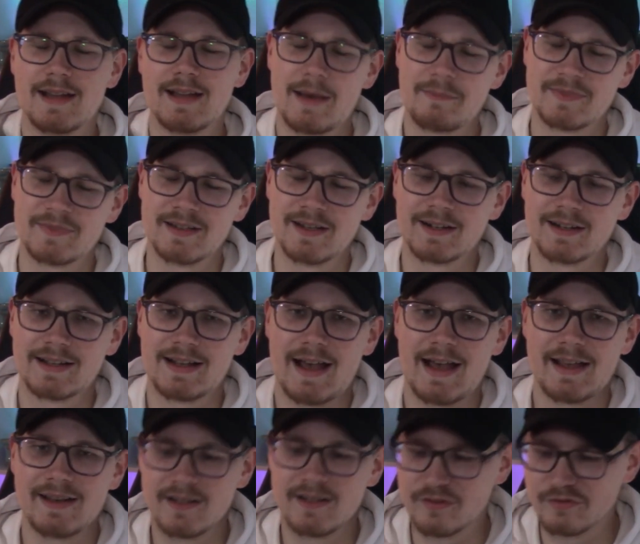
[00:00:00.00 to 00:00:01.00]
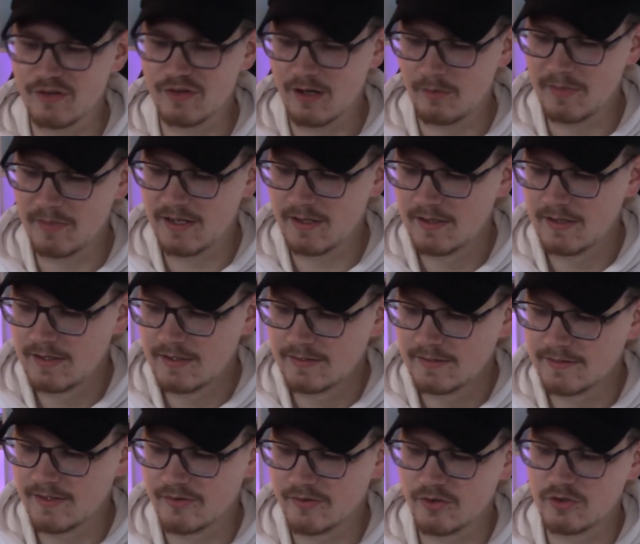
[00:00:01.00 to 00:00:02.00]
habt ihr keine Gefahr mehr,
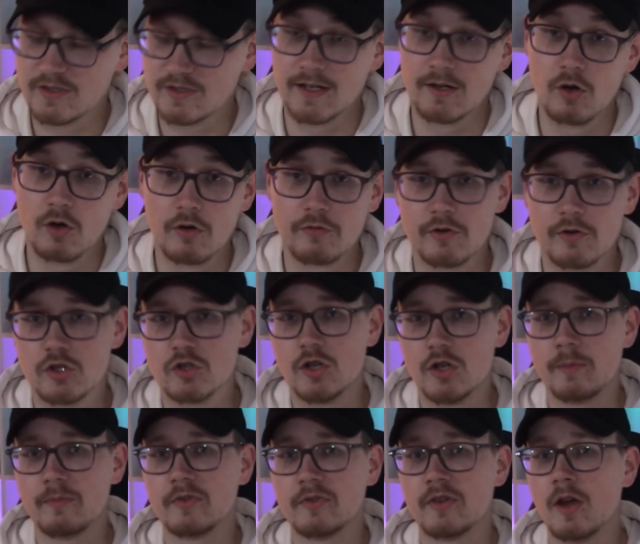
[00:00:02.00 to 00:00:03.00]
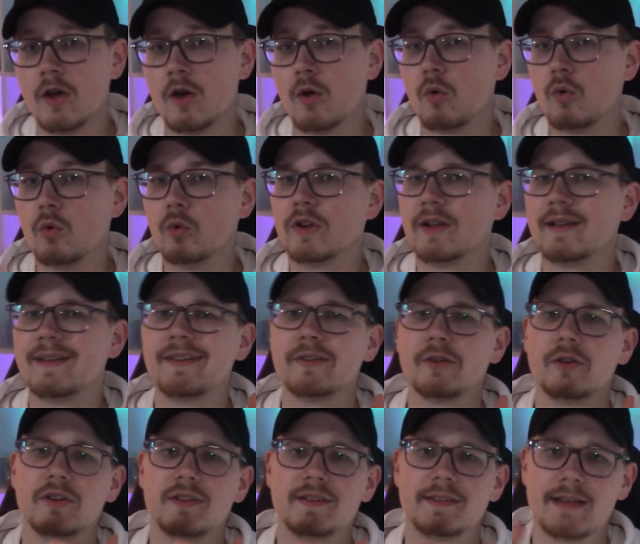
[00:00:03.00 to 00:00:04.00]
dass euch da ein Loch verstopft oder dass
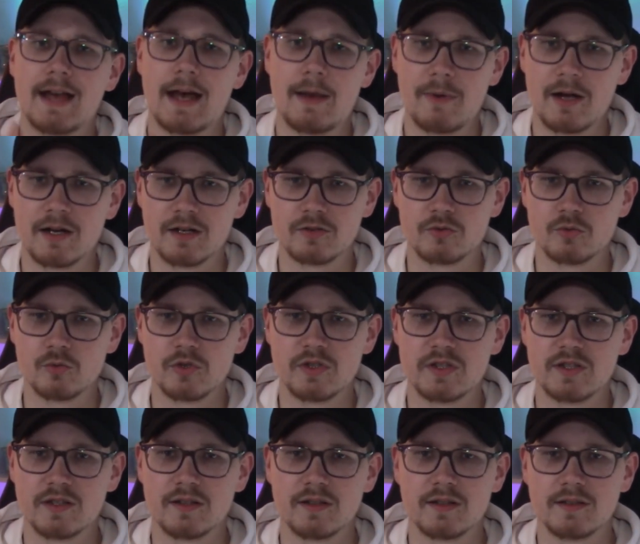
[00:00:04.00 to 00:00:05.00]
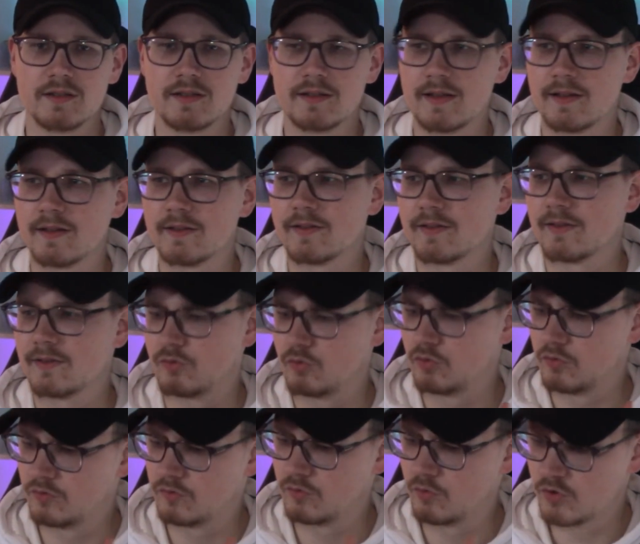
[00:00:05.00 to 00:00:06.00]
euch Tabak durch das,
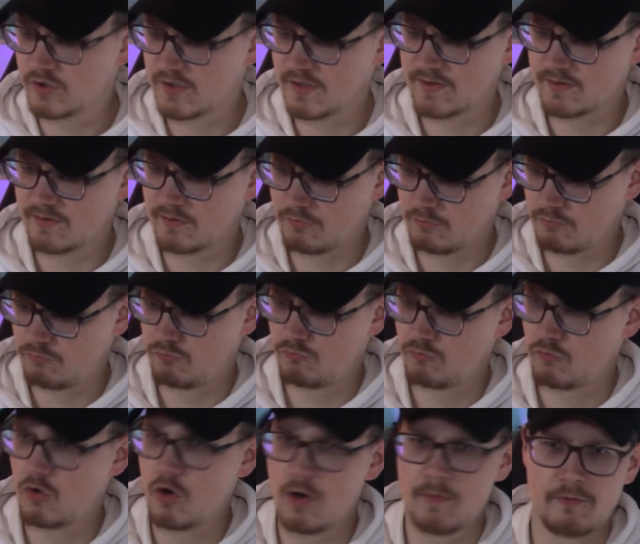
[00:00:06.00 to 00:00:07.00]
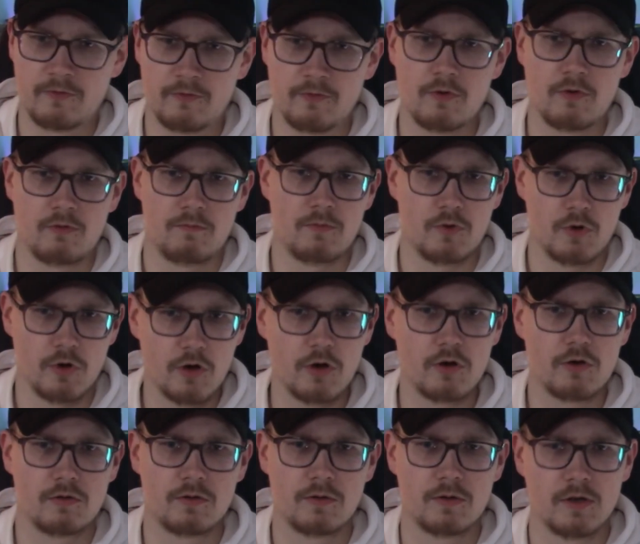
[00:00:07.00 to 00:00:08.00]
durch das Kopf,
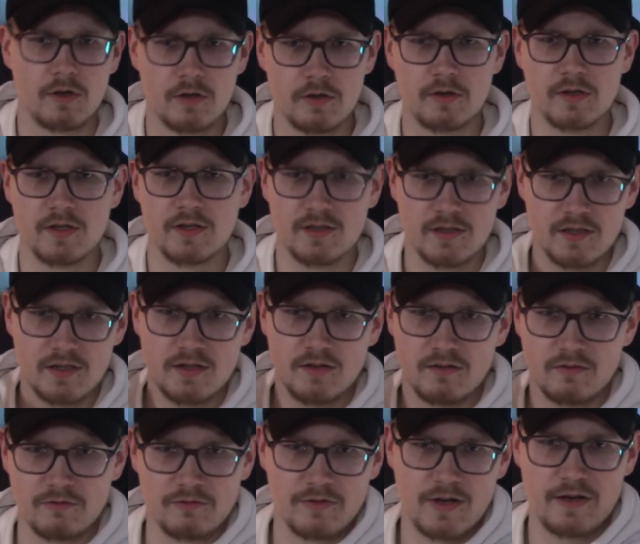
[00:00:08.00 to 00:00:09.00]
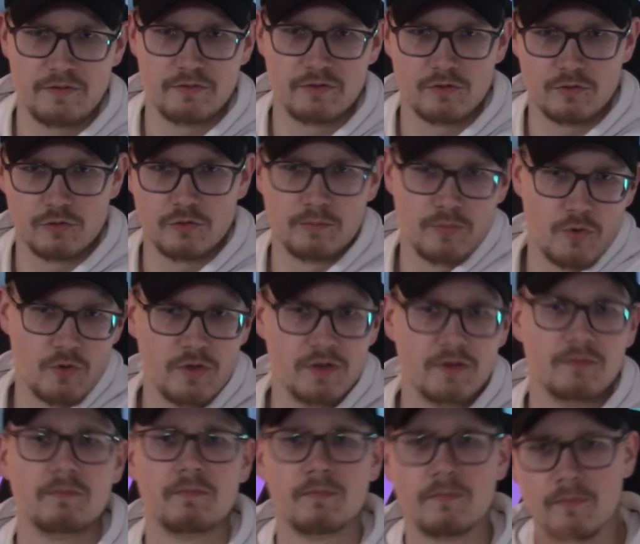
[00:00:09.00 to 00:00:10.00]
Loch in die Pfeife und Bowl
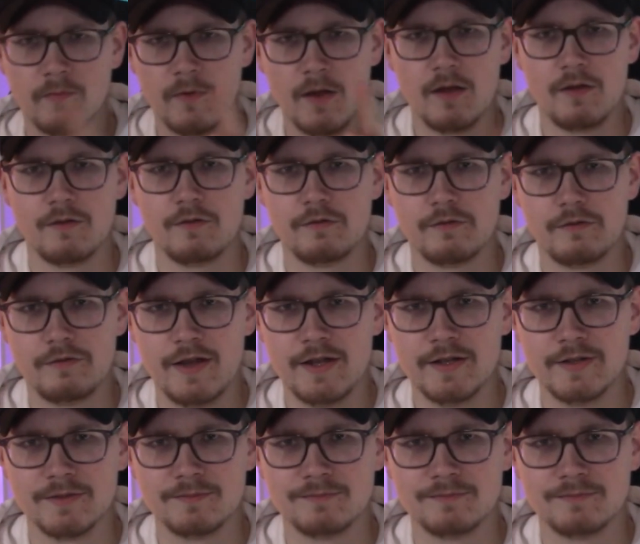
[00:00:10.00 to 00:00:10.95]
fällt.